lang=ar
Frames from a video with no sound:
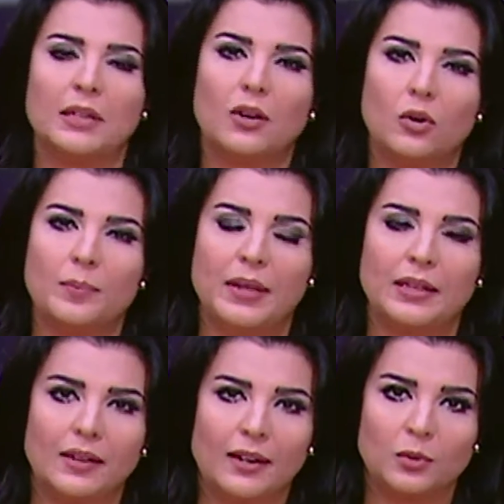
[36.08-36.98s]
من
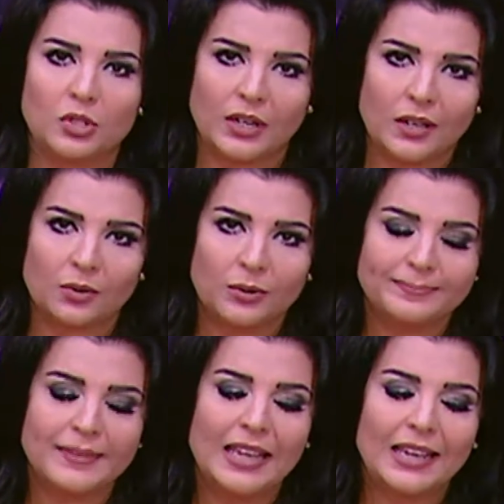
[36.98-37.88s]
اولمبياد ريو دي جانيرو
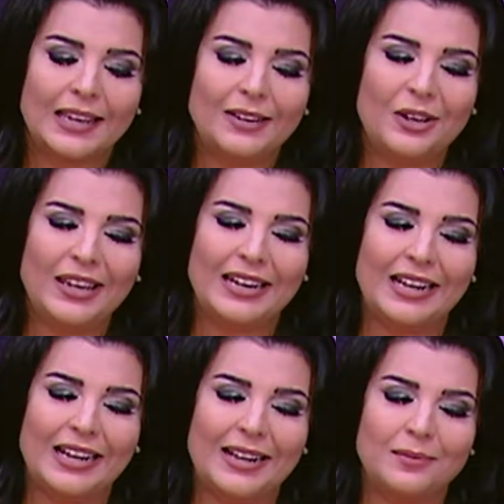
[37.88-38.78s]
انه
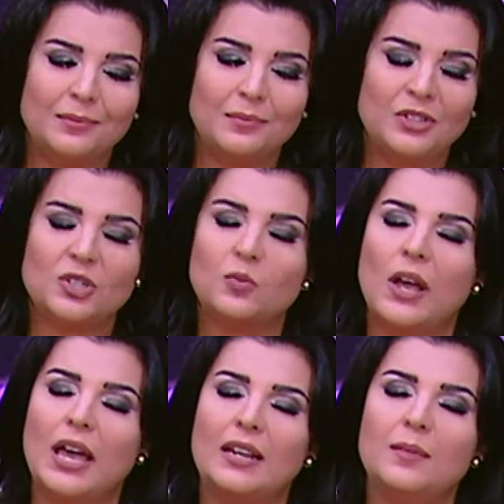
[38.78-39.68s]
احنا مش
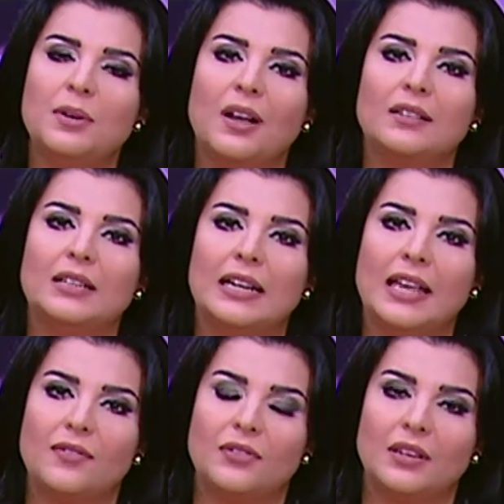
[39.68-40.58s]
مؤهلين بالقدر
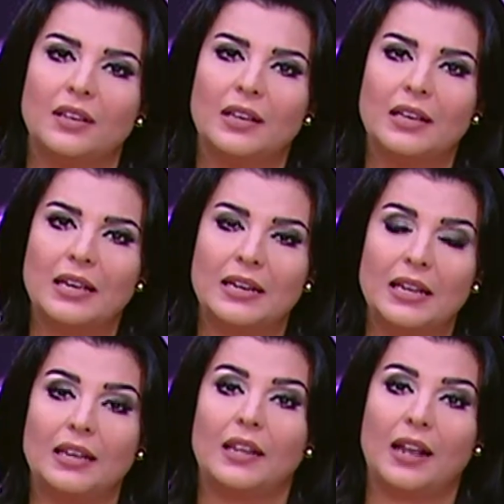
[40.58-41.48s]
الكافي
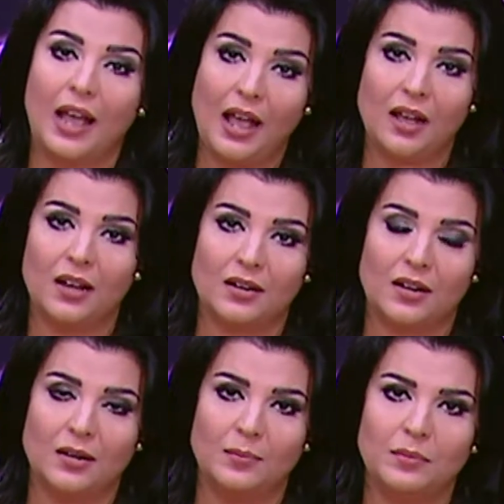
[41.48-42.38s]
ان احنا نحقق
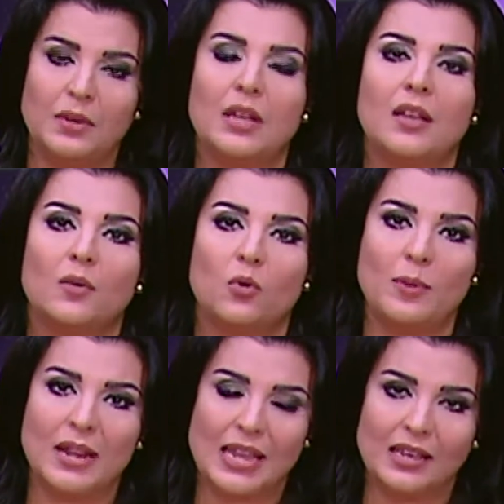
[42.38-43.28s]
ارقام
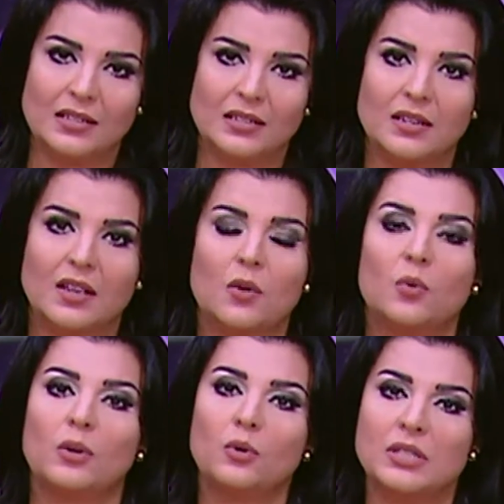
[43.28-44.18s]
ومراكز
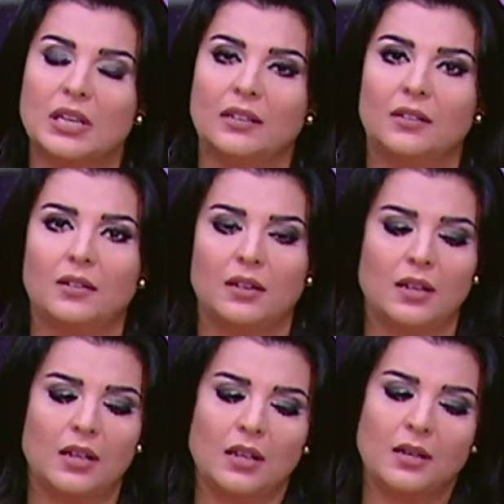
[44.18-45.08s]
ونسعد
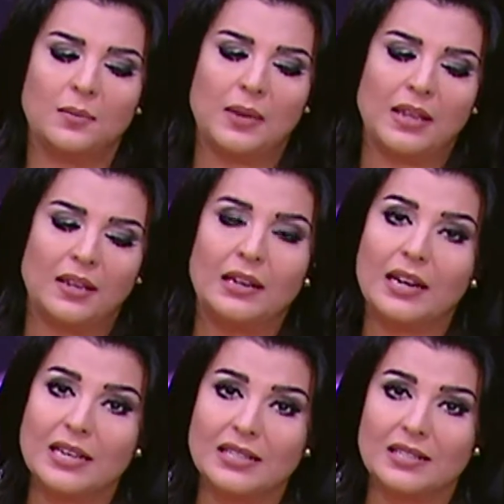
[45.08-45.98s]
آه، آه،
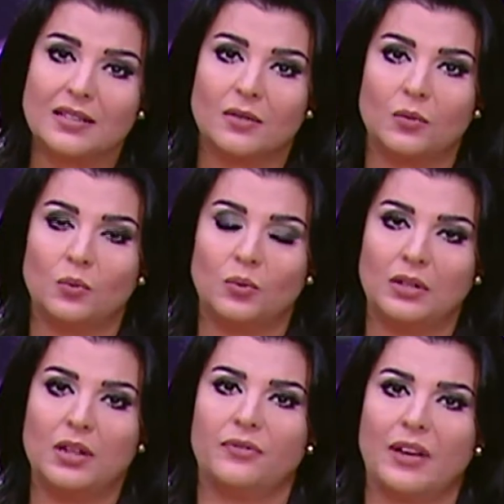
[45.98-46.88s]
الناس
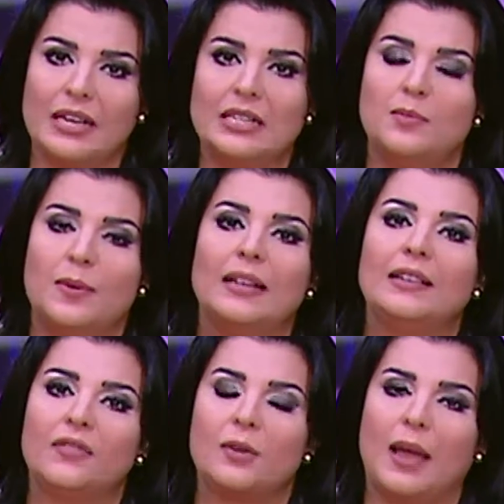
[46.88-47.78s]
ونرفع اسم
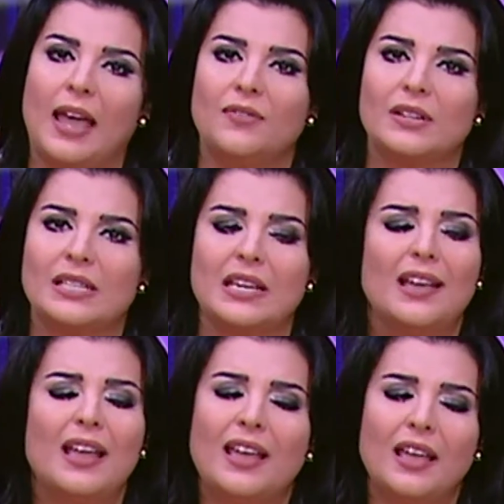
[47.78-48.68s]
بلدنا في المحافل
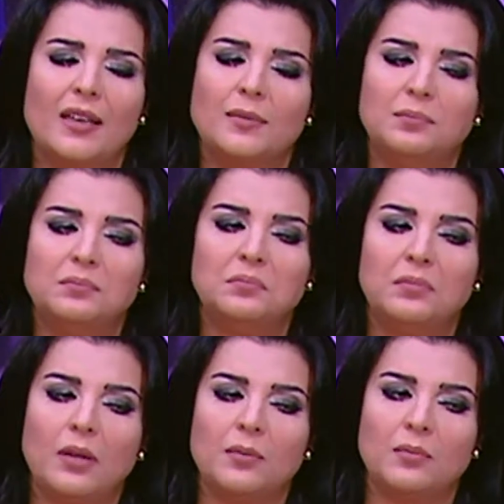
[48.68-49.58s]
دي آه،
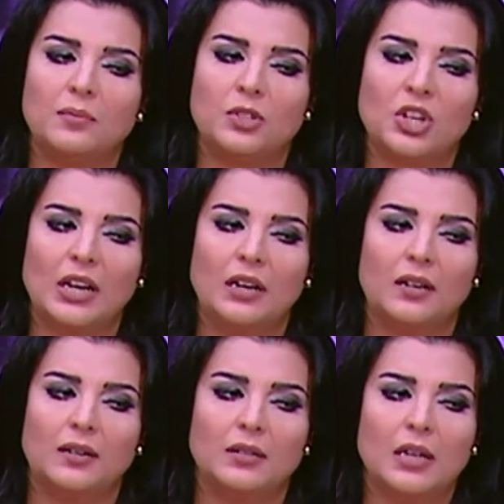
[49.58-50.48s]

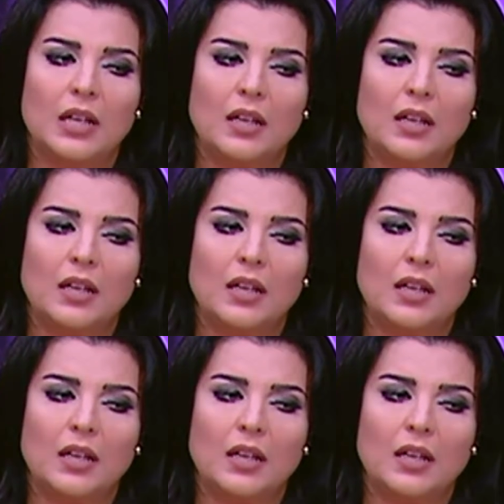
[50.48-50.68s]
بشكل